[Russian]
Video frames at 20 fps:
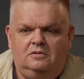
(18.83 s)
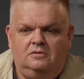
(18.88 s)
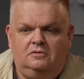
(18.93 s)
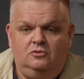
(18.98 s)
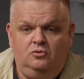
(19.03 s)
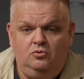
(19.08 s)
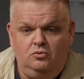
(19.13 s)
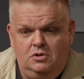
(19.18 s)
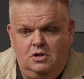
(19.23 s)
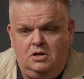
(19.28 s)

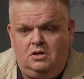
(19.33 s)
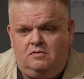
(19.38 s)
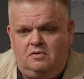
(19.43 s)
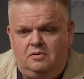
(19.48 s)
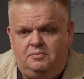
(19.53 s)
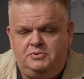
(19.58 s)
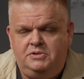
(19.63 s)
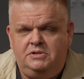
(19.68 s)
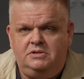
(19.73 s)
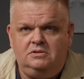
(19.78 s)
Ну, я
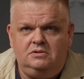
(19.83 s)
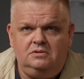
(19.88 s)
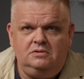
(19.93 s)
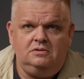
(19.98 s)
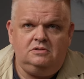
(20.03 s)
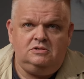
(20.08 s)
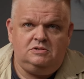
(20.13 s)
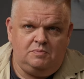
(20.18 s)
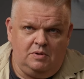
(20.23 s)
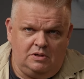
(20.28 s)
вообще
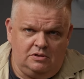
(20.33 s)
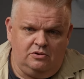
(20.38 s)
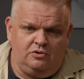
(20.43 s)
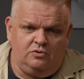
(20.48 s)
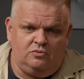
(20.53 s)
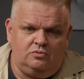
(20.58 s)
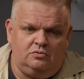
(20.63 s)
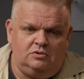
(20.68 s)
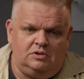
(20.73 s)
смотрю,